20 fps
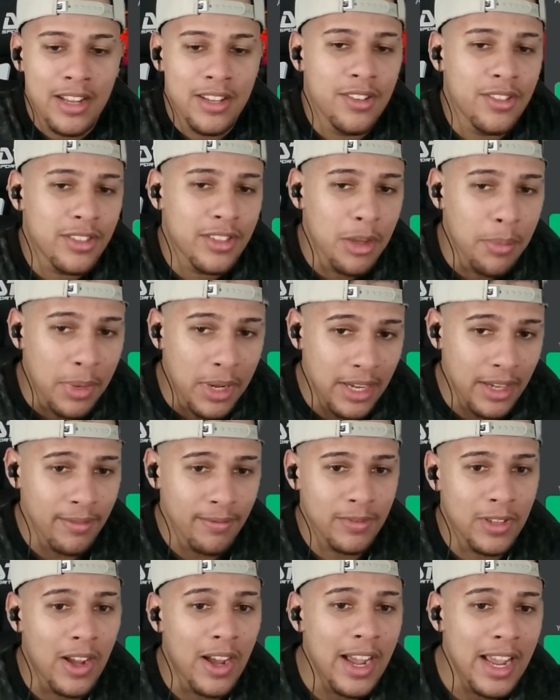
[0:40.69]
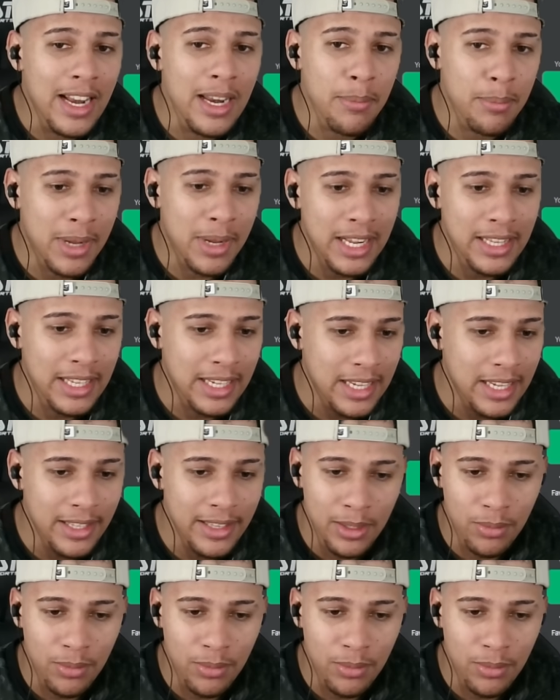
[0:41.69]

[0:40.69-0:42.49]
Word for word: gente também dar uma relembrada aqui,